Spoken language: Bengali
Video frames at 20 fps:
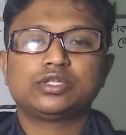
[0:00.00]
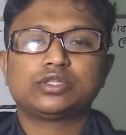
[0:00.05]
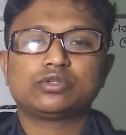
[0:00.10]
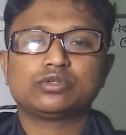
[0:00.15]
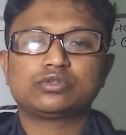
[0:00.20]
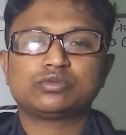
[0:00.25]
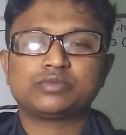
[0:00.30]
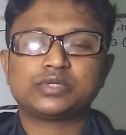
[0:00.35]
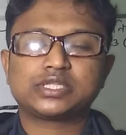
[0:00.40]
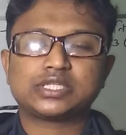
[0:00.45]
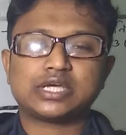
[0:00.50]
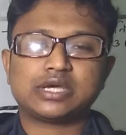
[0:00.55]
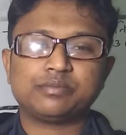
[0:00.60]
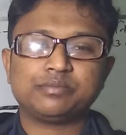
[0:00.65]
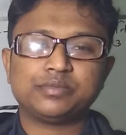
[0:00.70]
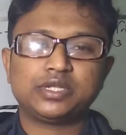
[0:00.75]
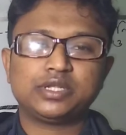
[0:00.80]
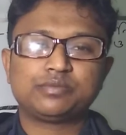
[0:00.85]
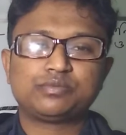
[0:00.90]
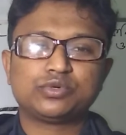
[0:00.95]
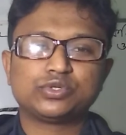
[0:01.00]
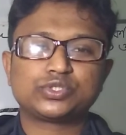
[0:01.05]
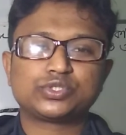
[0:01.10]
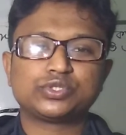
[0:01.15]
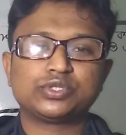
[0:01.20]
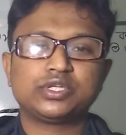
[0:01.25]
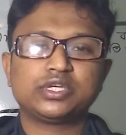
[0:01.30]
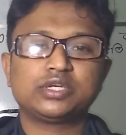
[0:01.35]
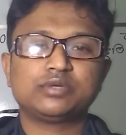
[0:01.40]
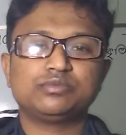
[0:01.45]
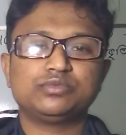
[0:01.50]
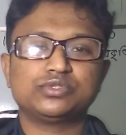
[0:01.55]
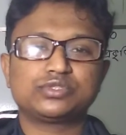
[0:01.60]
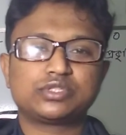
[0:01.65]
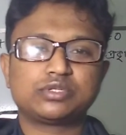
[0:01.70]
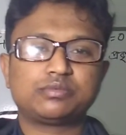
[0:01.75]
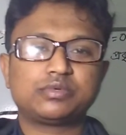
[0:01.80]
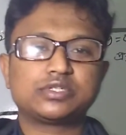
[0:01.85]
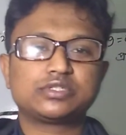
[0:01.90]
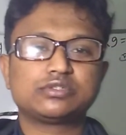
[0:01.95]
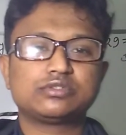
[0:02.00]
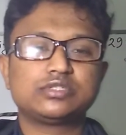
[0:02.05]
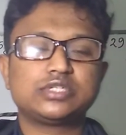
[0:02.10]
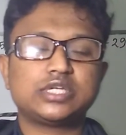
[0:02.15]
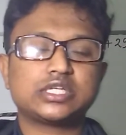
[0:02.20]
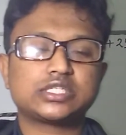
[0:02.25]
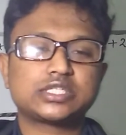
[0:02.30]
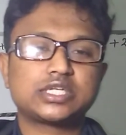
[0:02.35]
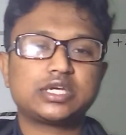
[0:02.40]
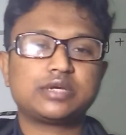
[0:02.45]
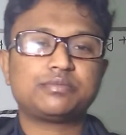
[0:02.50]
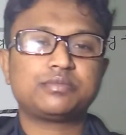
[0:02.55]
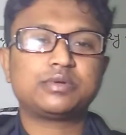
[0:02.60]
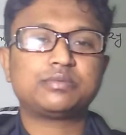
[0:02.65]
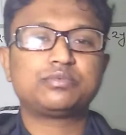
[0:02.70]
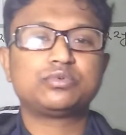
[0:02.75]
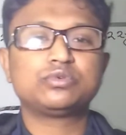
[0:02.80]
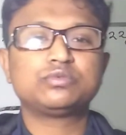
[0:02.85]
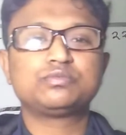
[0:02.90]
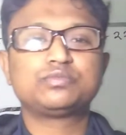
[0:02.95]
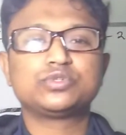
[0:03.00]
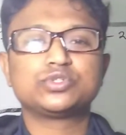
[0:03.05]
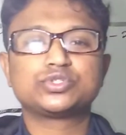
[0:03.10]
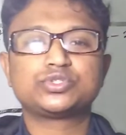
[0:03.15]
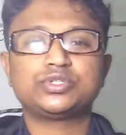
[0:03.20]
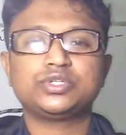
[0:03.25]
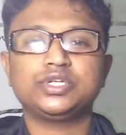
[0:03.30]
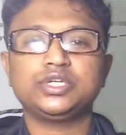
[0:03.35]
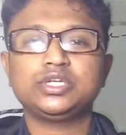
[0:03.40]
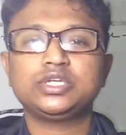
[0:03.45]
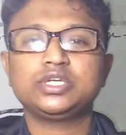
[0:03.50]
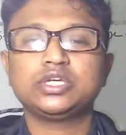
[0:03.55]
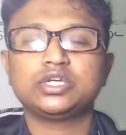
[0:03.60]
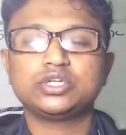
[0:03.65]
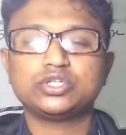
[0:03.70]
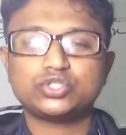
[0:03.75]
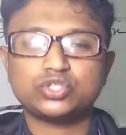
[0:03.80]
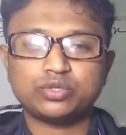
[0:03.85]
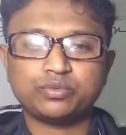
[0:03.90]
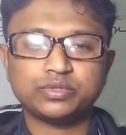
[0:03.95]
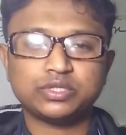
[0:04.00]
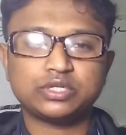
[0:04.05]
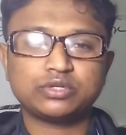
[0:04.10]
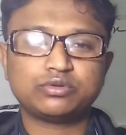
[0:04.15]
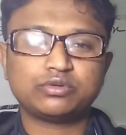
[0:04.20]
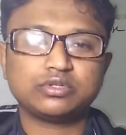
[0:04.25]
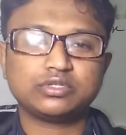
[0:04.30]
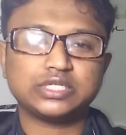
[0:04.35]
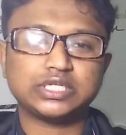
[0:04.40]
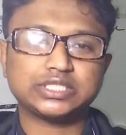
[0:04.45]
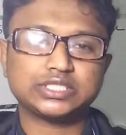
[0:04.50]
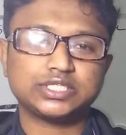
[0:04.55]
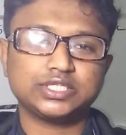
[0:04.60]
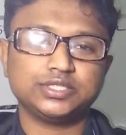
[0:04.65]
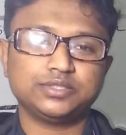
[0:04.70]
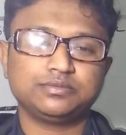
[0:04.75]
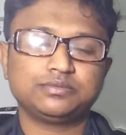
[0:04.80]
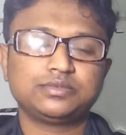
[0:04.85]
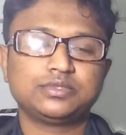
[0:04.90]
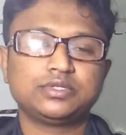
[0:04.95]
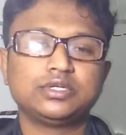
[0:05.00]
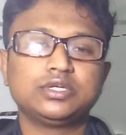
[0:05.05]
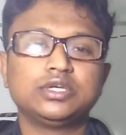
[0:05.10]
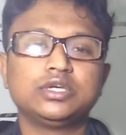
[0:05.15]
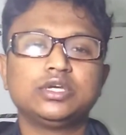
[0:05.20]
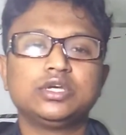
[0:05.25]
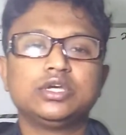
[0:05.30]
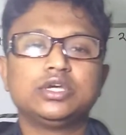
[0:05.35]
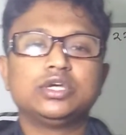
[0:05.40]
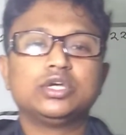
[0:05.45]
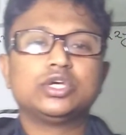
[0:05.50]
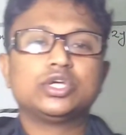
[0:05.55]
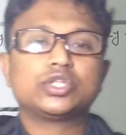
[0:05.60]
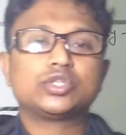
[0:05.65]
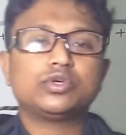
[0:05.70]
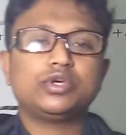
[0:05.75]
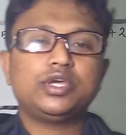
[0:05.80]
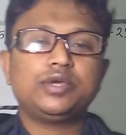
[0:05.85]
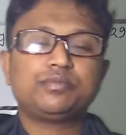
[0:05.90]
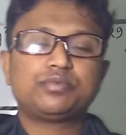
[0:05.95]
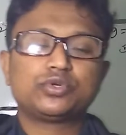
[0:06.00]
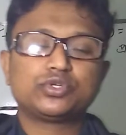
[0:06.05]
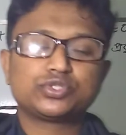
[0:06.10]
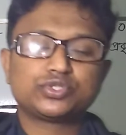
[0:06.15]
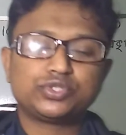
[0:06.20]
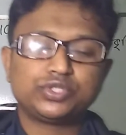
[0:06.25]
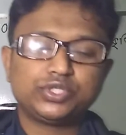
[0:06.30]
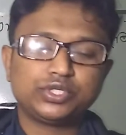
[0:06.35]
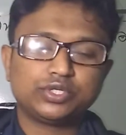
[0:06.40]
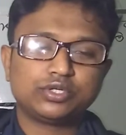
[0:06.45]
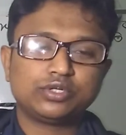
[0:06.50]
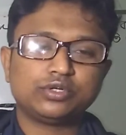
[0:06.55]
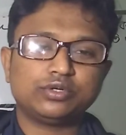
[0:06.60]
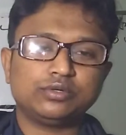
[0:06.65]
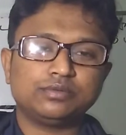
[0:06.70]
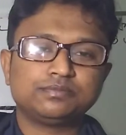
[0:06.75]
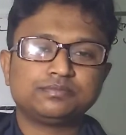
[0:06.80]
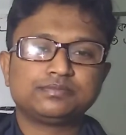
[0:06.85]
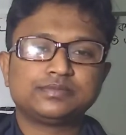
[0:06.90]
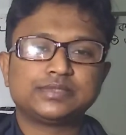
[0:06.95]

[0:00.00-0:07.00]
তো তোমরা থামবেলে প্রশ্ন দেখে বুঝতে পারছো যে আজকে আমরা কোন প্রশ্নটি সমাধান করে যাচ্ছি তো এই প্রশ্নটি হলো